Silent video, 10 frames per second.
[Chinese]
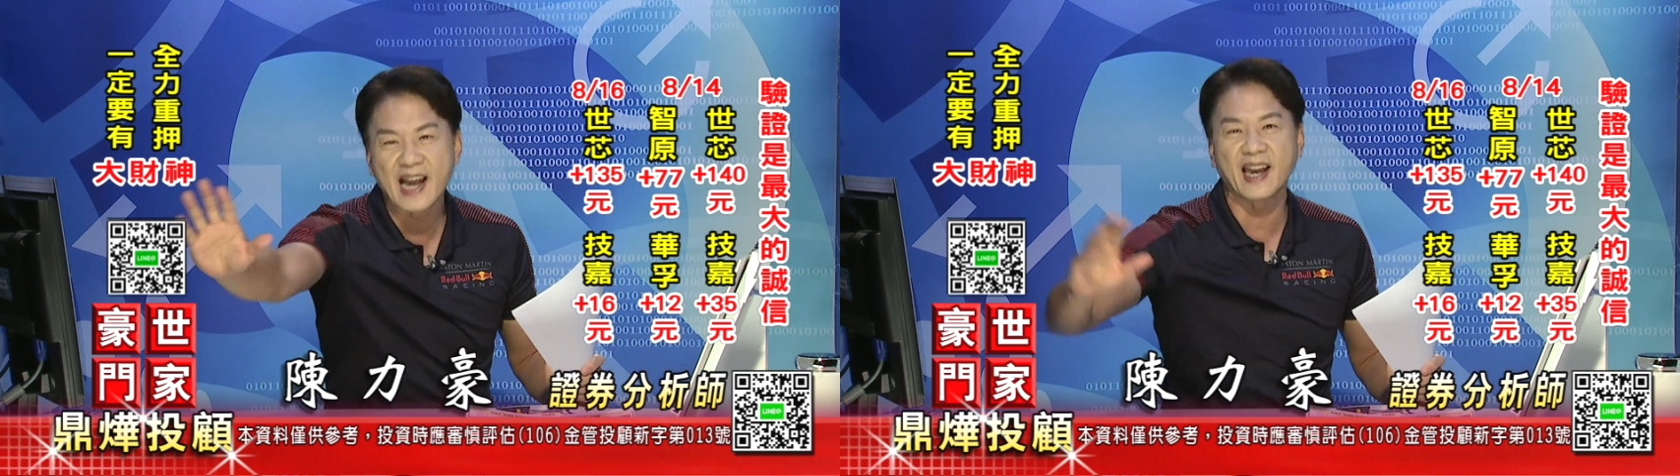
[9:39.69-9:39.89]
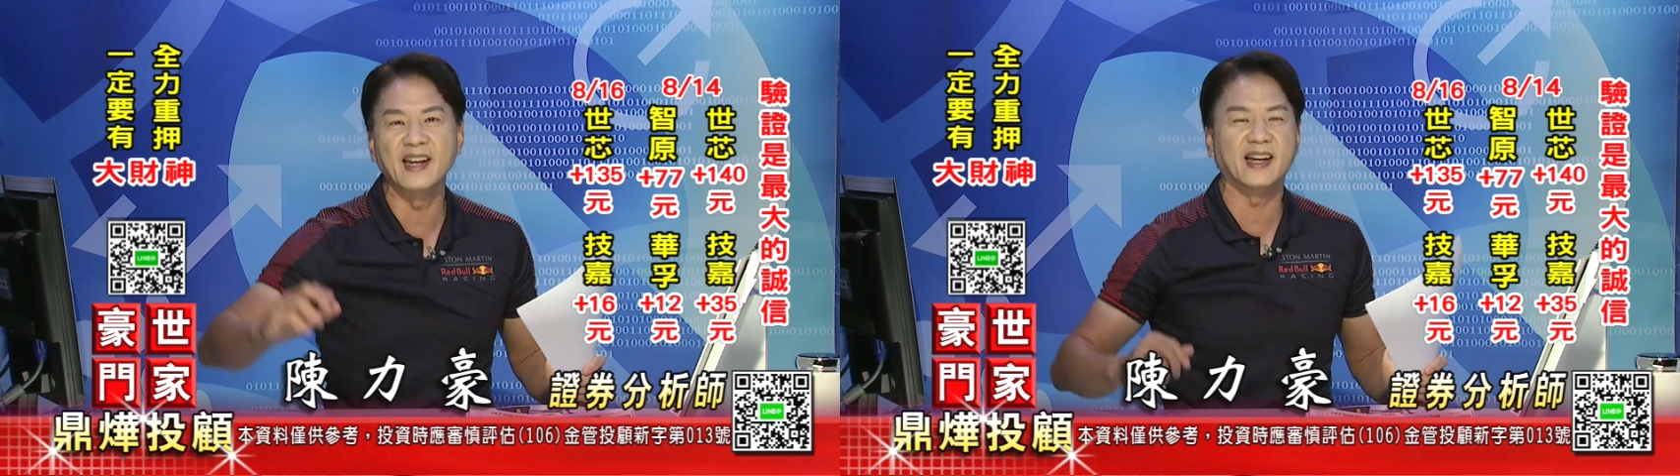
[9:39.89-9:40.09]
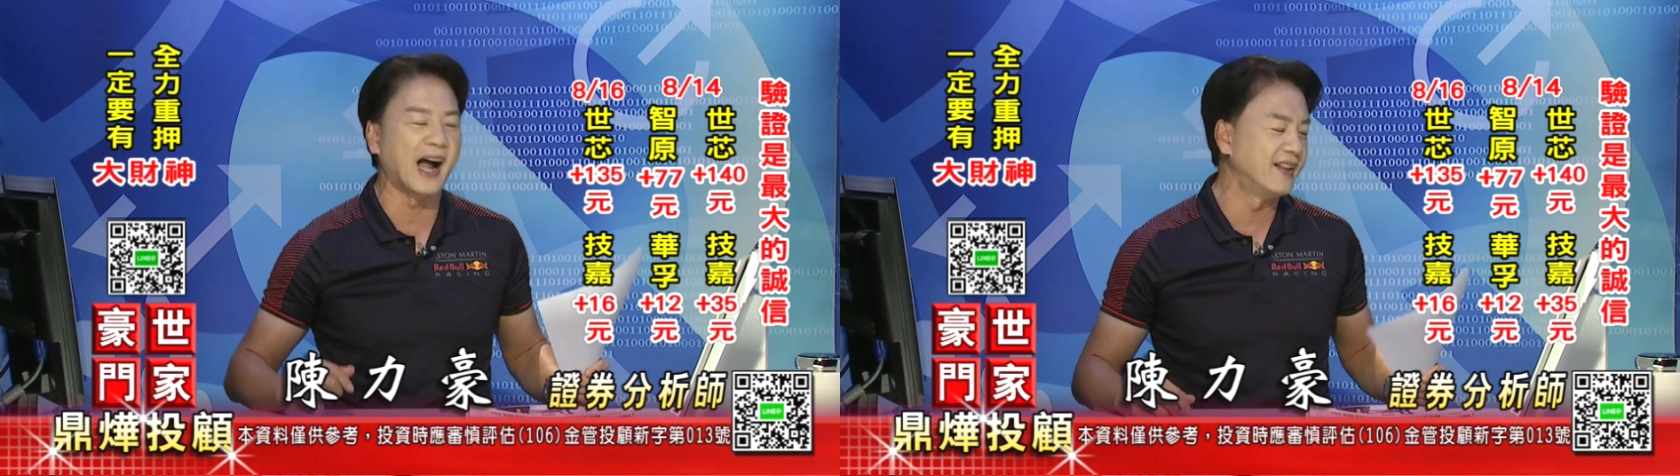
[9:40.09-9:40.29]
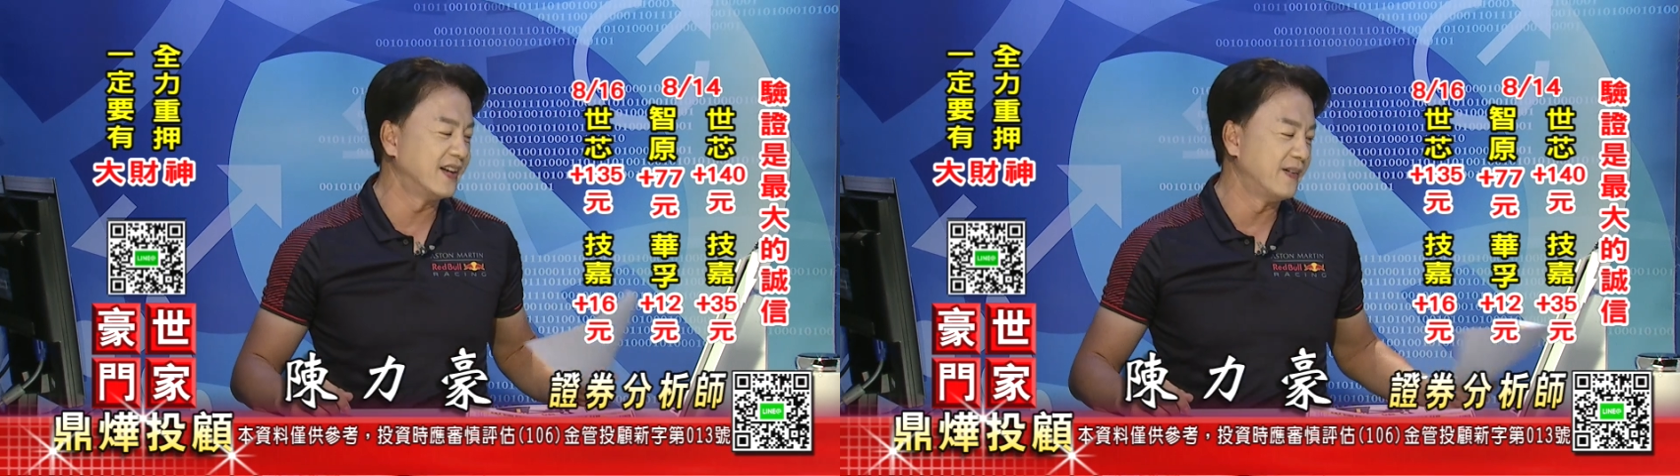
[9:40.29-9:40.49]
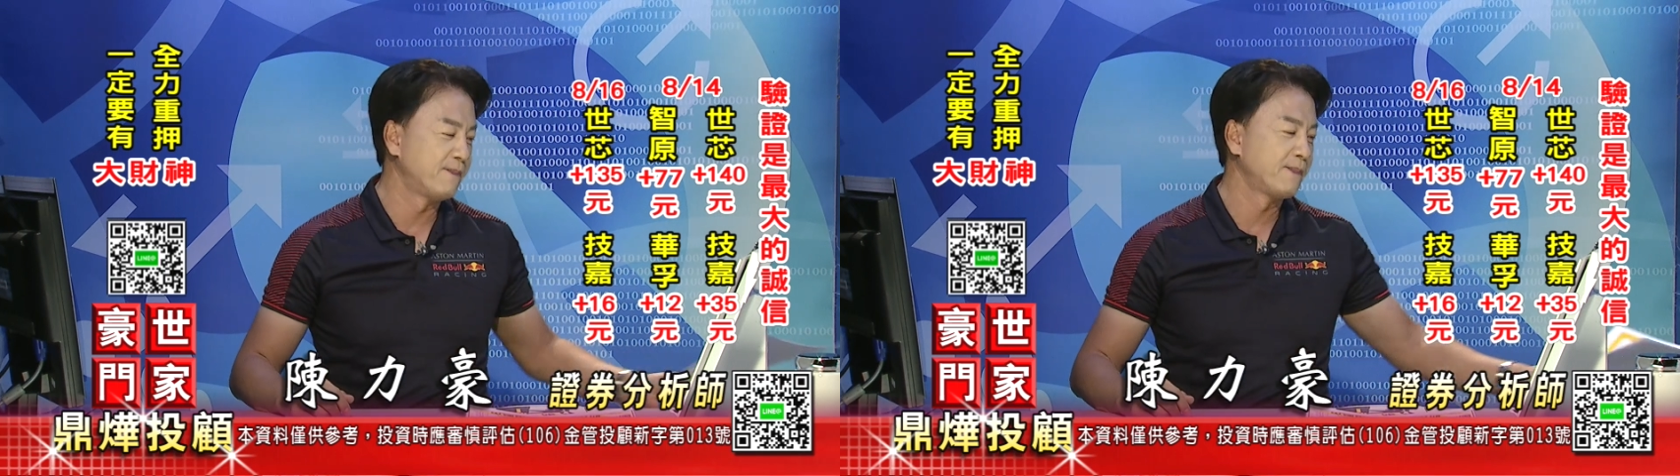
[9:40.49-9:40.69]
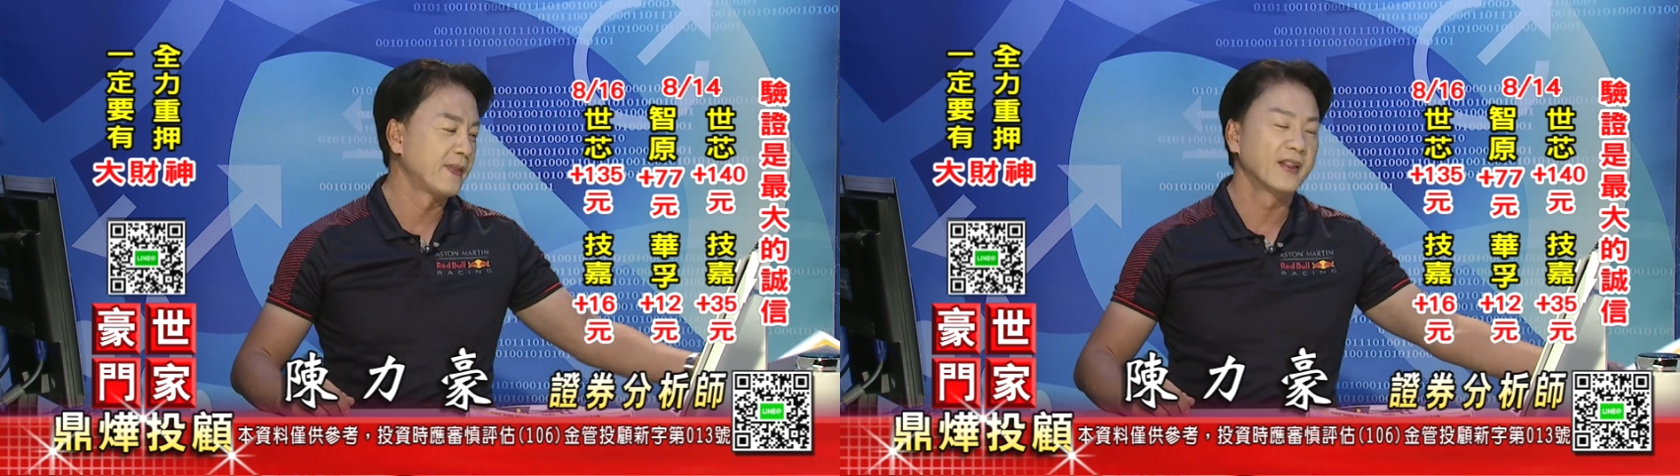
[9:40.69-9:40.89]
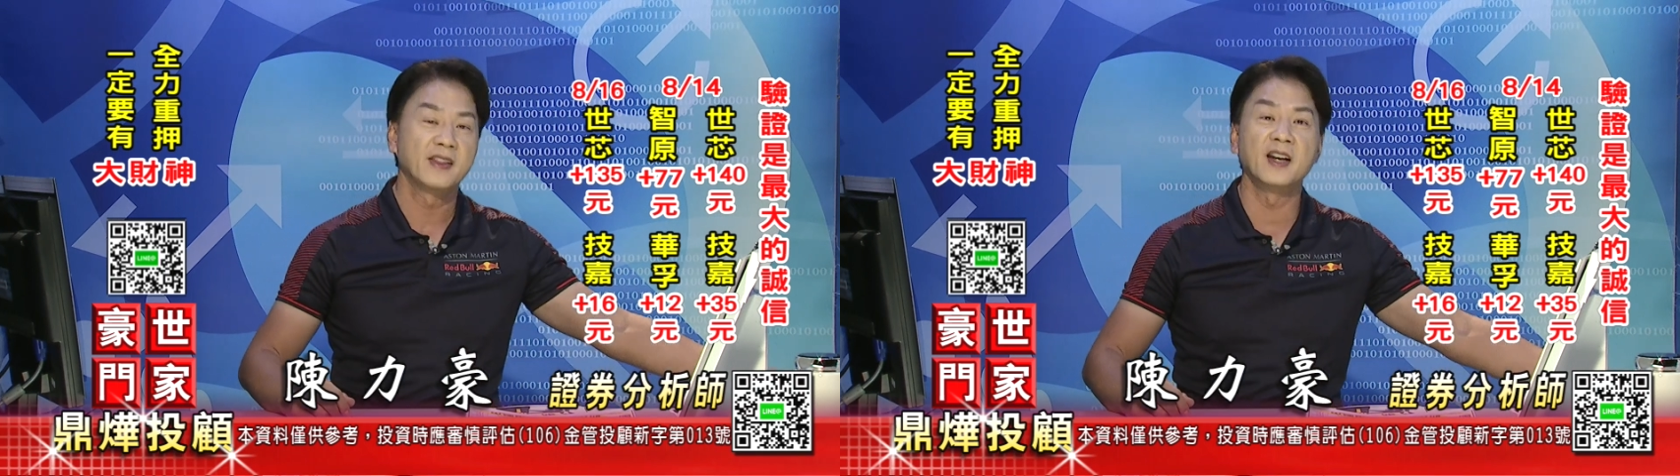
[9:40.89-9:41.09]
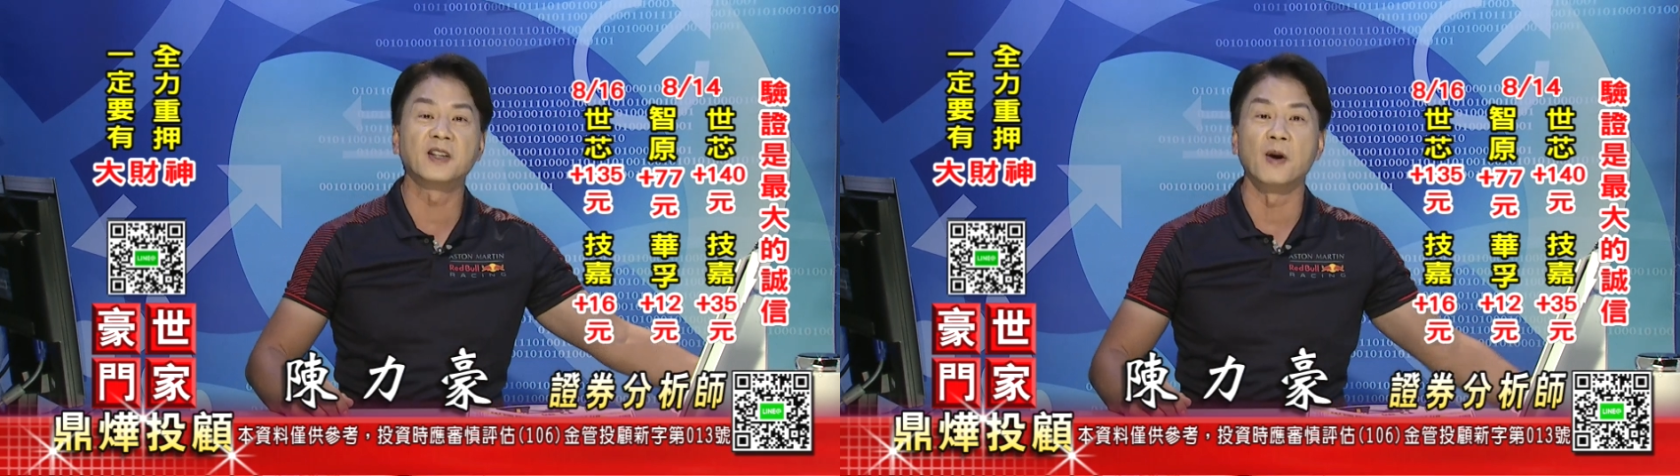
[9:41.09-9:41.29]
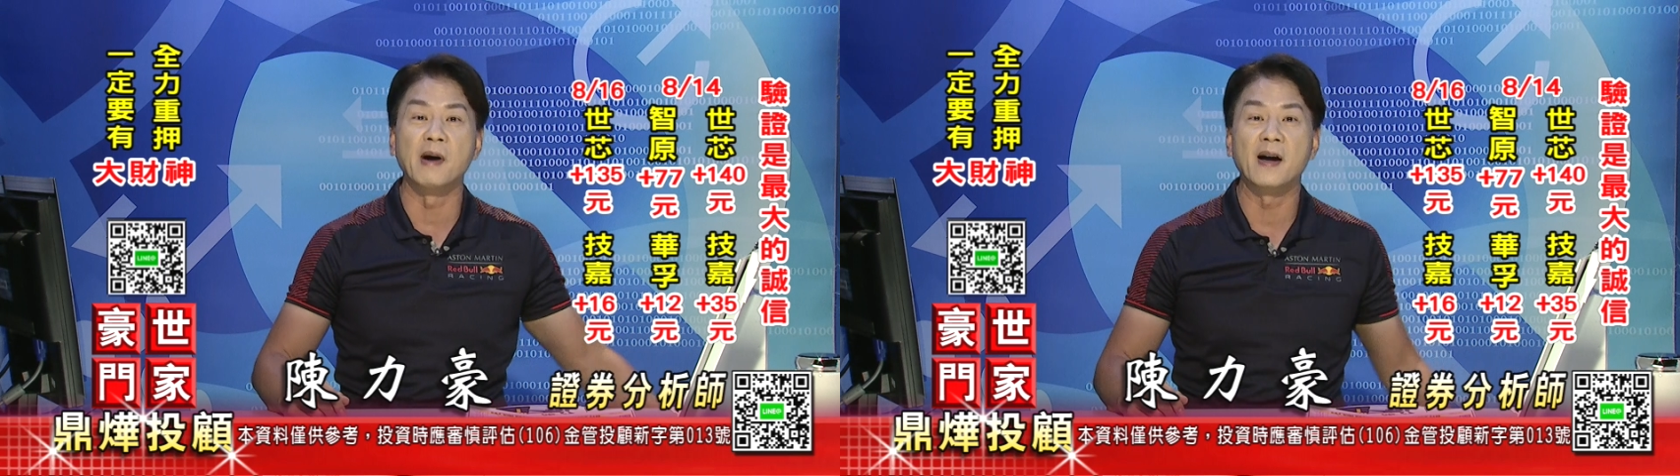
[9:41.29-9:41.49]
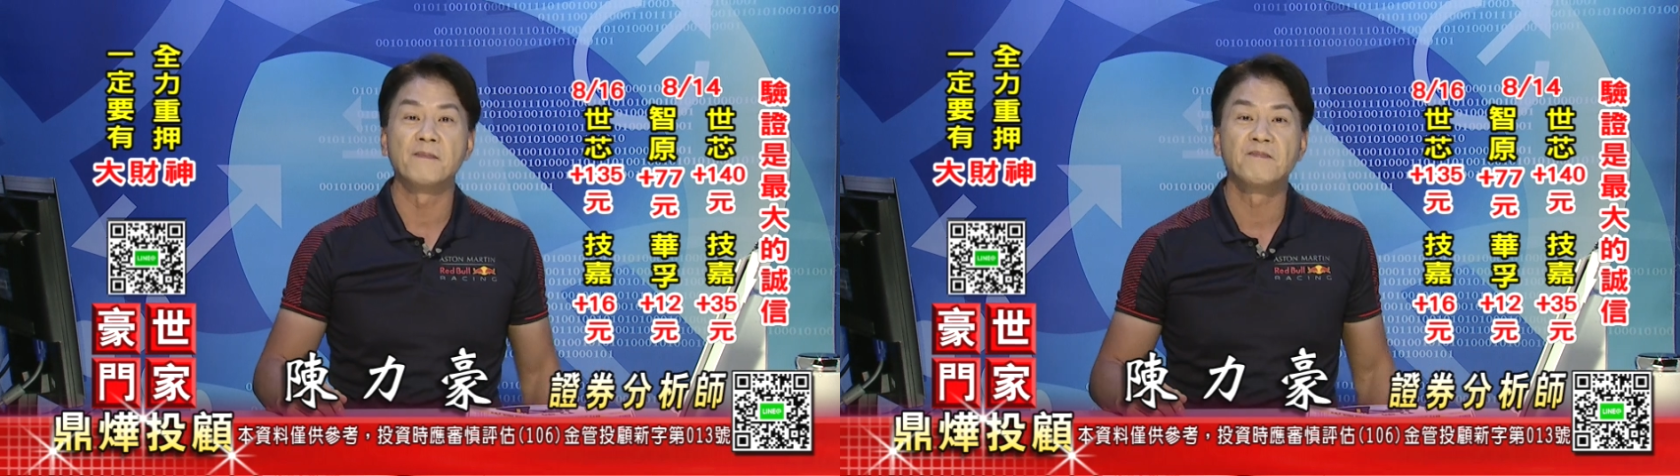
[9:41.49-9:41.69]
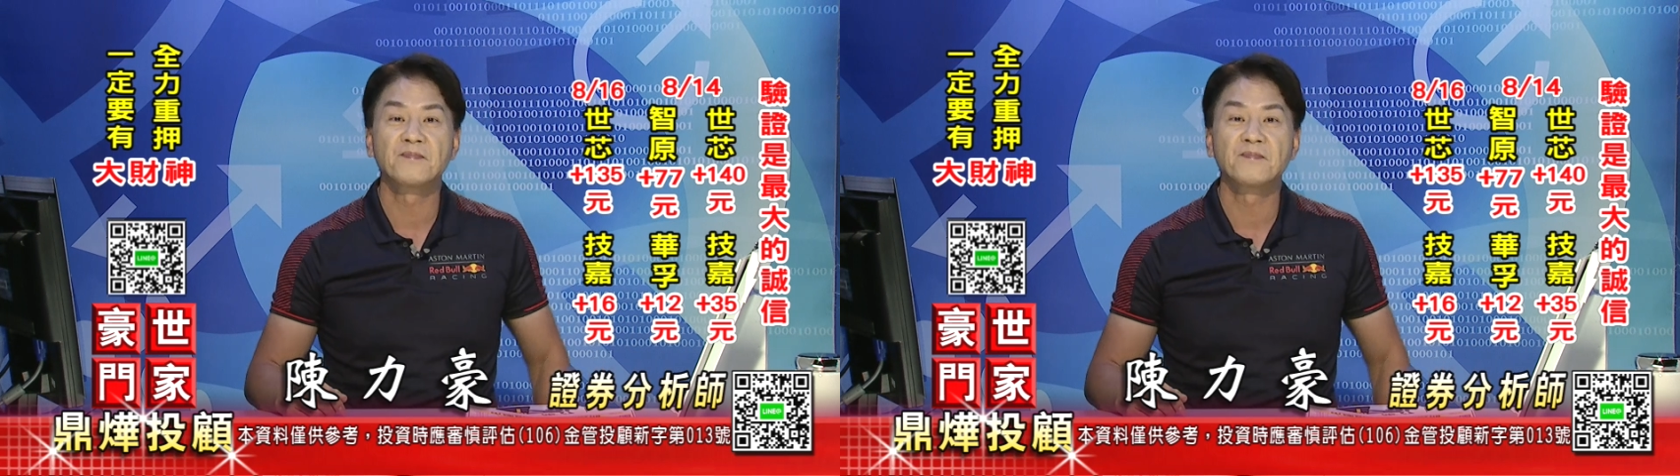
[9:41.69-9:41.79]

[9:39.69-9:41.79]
在给你看的，听得懂吗？